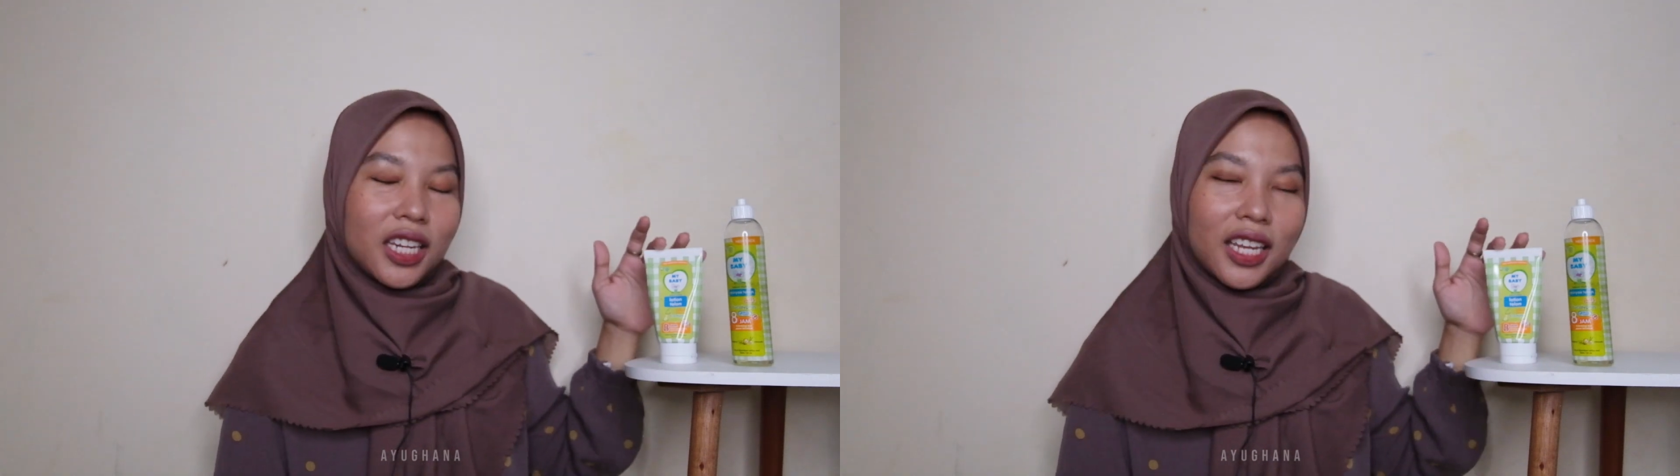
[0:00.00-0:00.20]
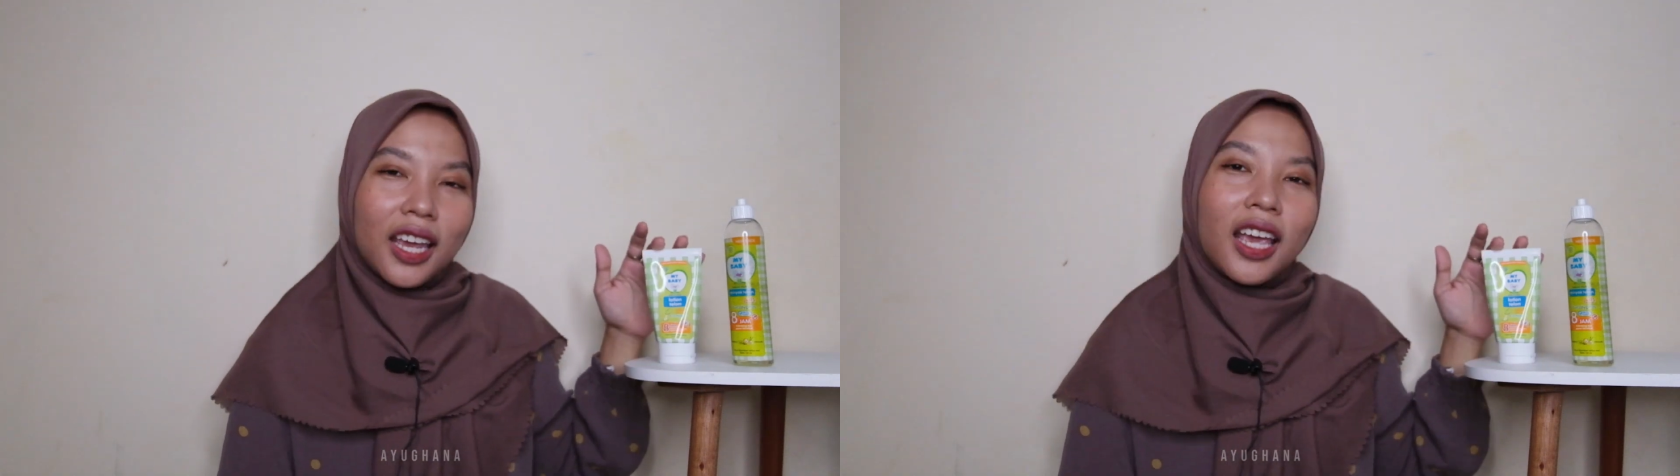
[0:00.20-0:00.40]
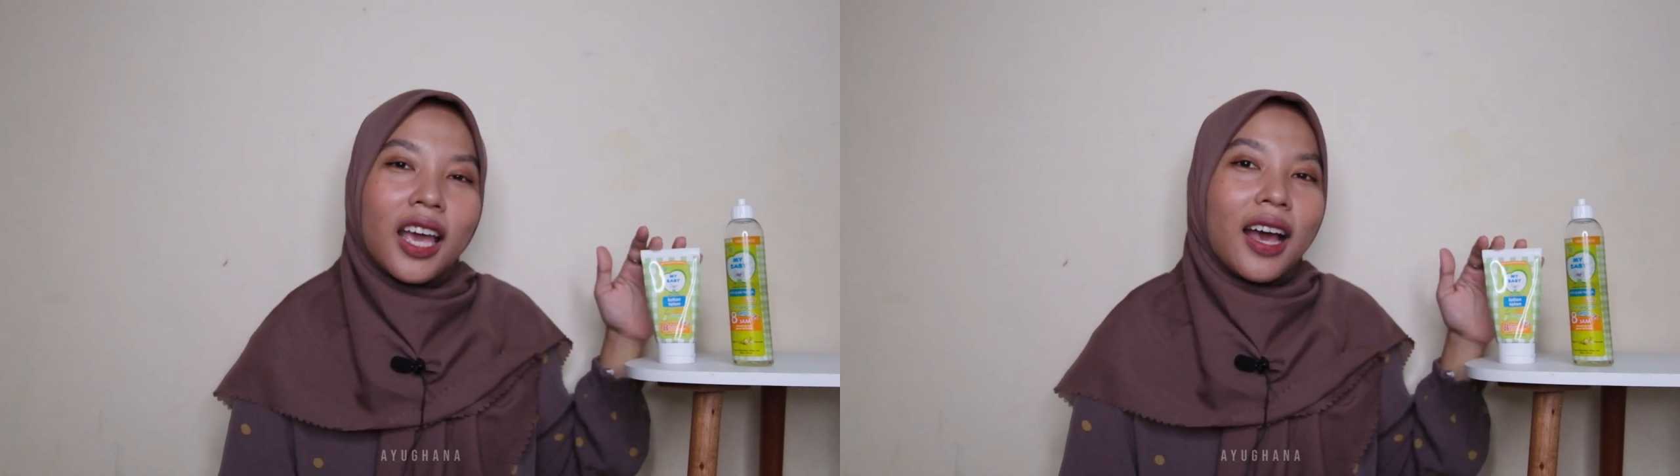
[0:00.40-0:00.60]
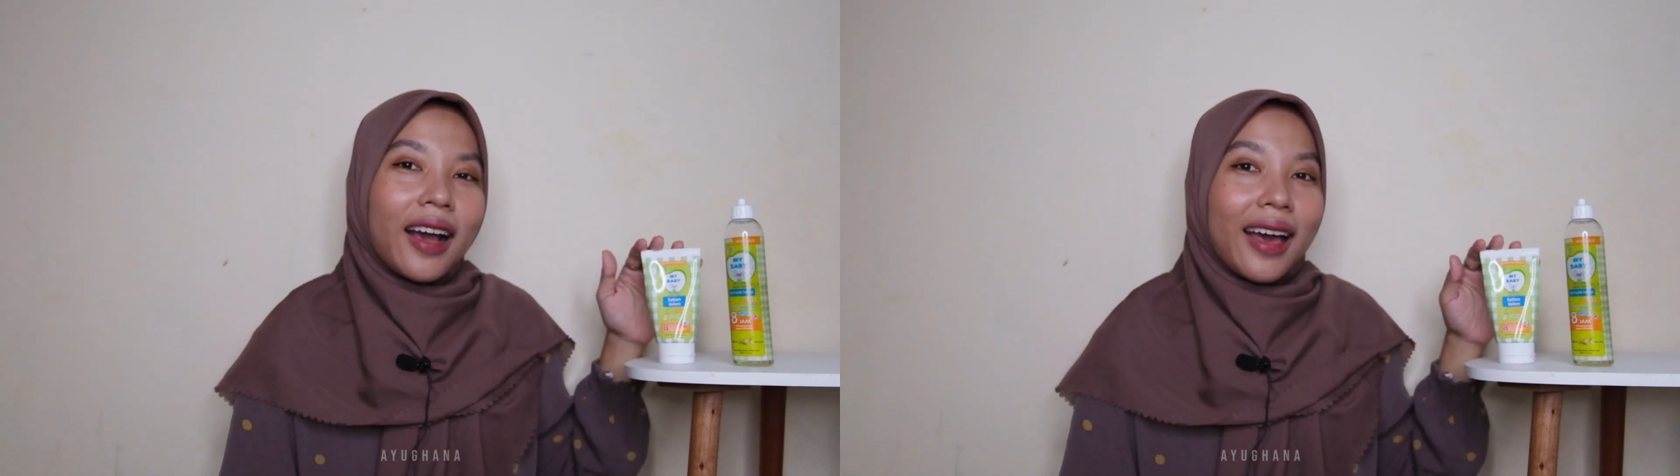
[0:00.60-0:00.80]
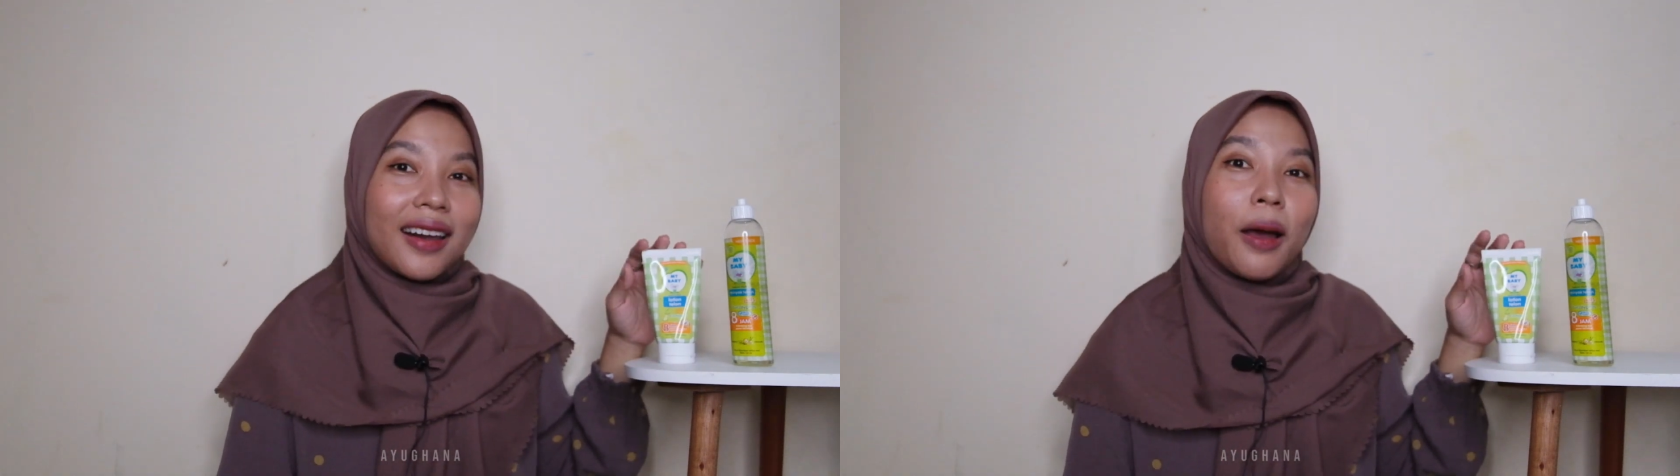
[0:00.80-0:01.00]
ini
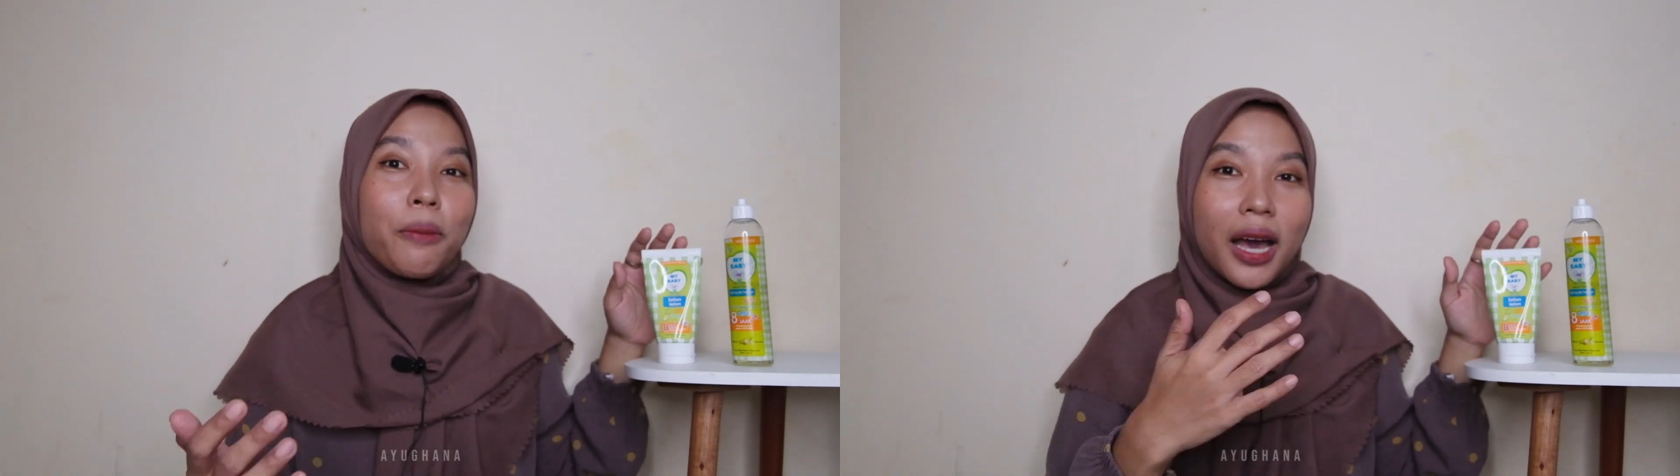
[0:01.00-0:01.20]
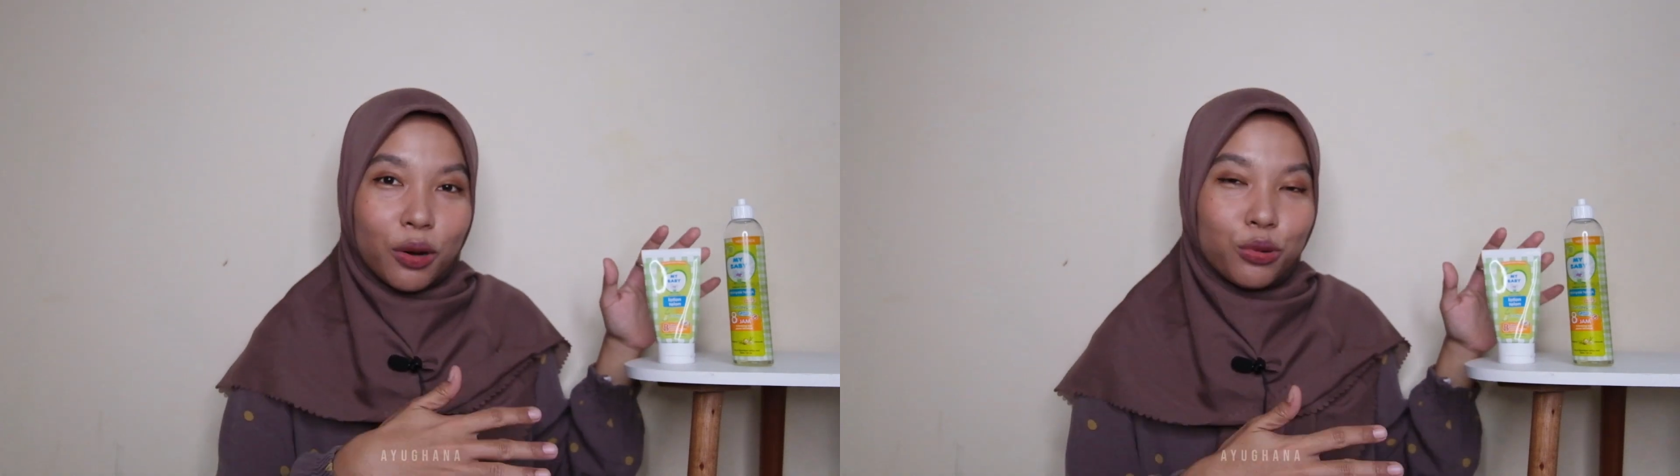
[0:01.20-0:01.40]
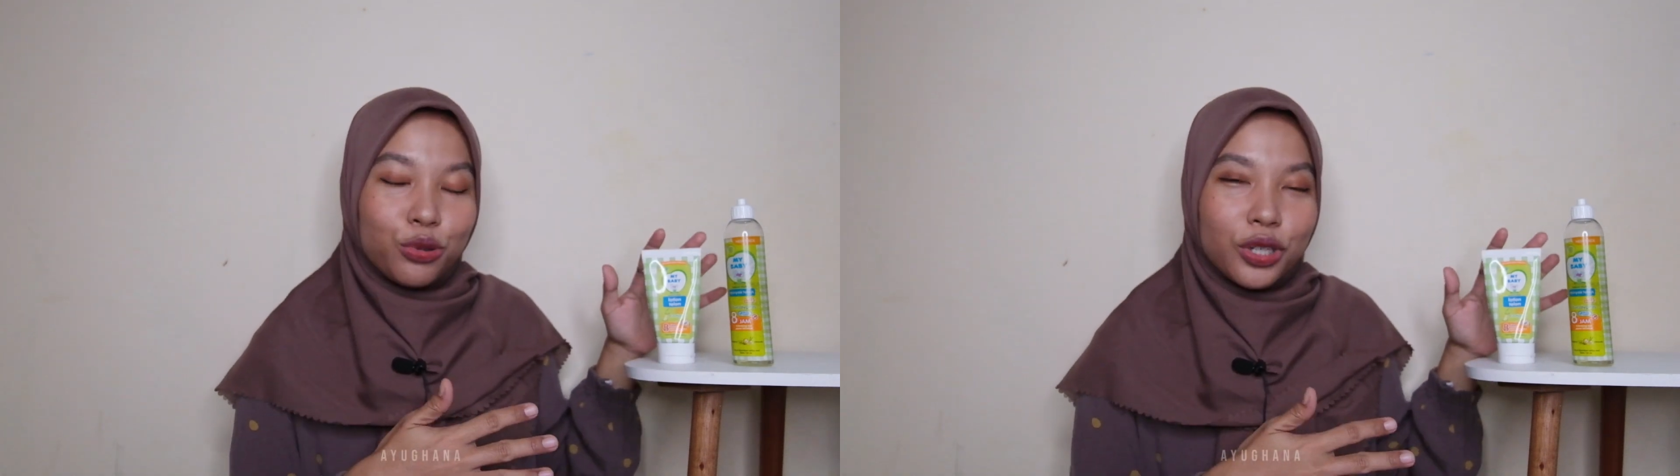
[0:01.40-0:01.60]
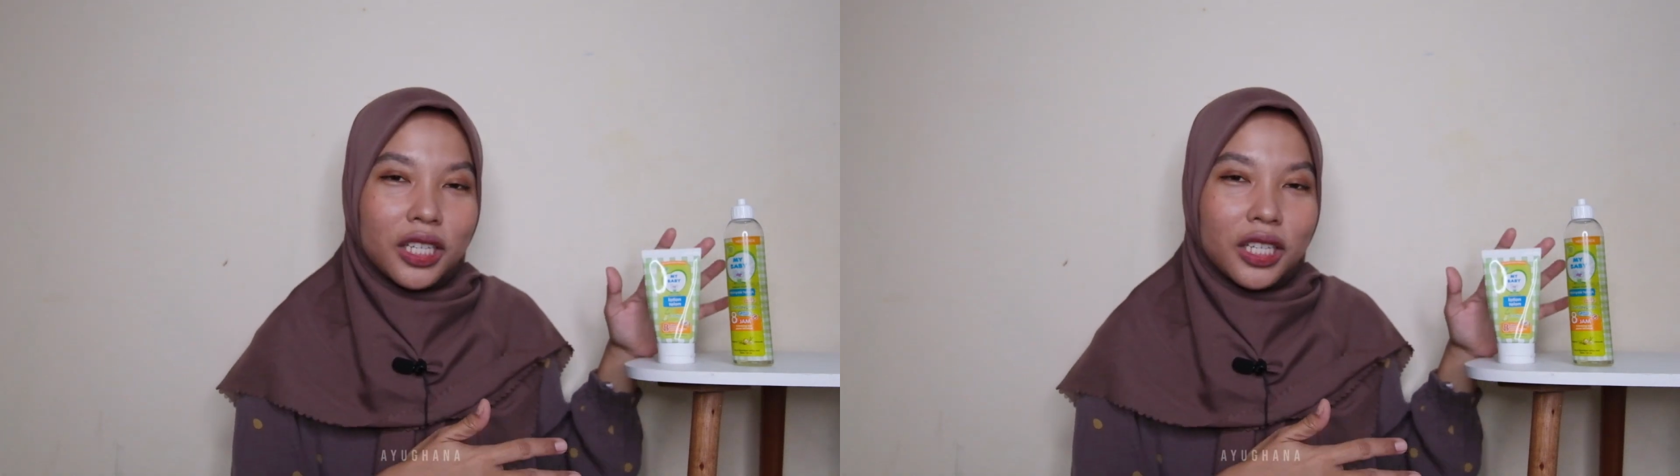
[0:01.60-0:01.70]
karena baru,